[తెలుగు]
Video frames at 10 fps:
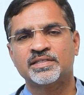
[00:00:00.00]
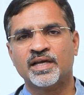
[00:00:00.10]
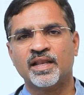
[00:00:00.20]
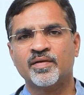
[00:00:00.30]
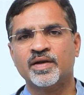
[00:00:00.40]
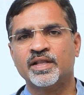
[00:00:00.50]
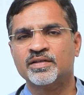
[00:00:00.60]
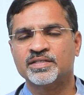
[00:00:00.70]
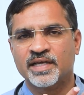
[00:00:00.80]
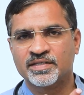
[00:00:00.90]
చాలా
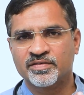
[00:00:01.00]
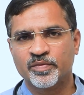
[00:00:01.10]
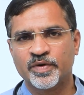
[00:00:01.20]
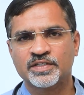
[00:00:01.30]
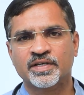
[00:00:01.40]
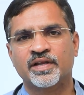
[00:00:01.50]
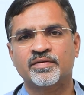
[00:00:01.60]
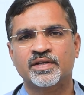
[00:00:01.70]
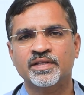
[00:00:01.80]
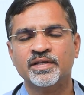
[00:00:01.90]
వాటిల్లో శాశ్వత పరిష్కారం
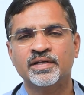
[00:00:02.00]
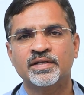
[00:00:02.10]
ఉంటుంది